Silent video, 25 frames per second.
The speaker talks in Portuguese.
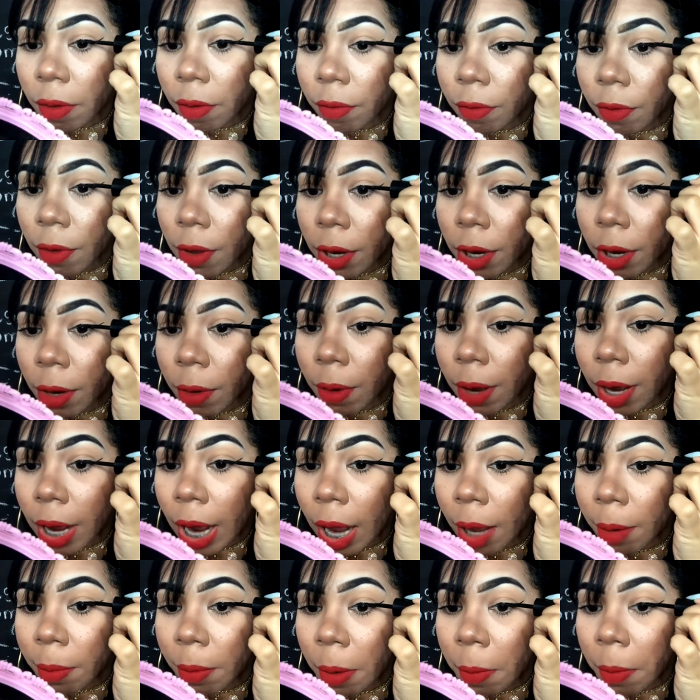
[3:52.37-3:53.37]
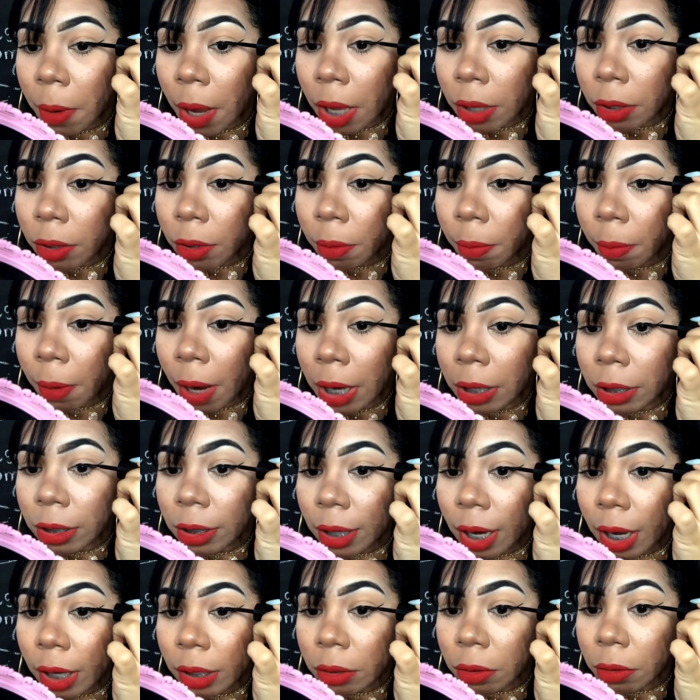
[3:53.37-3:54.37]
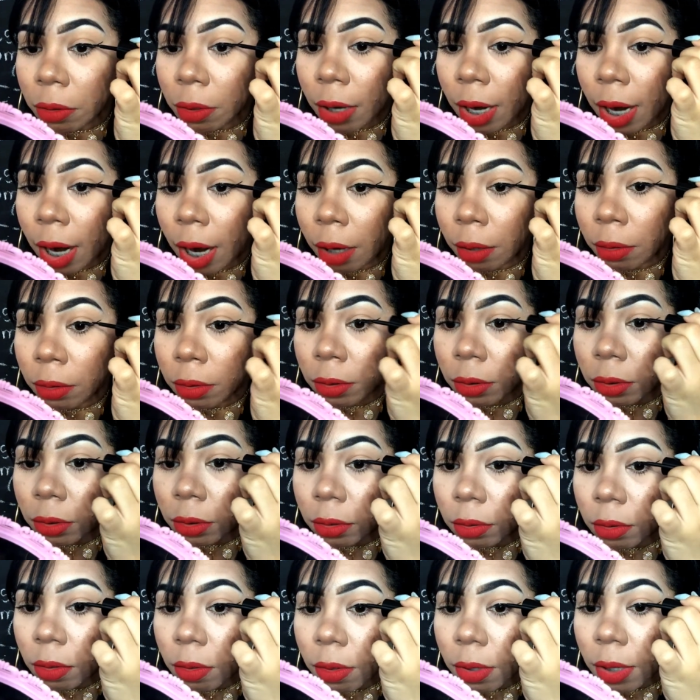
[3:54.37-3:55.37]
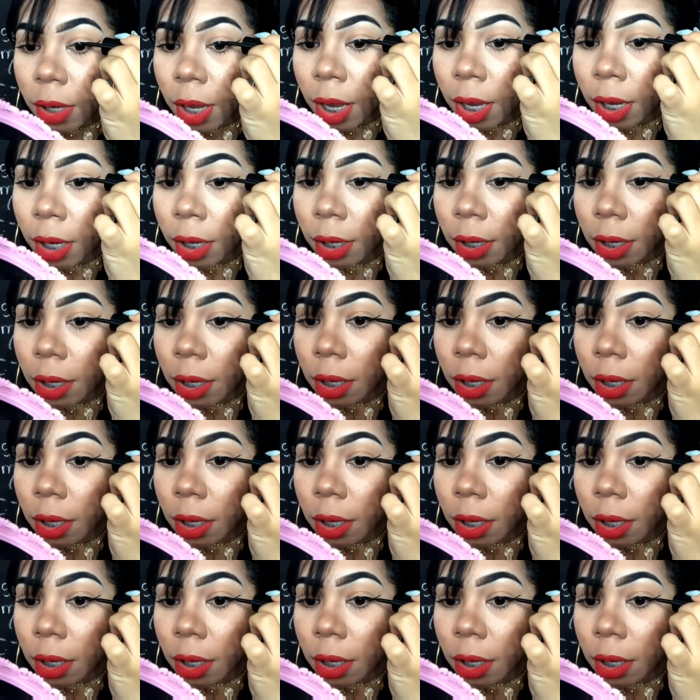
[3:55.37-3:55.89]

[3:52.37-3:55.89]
Fica um acabamento mais natural. Não sei.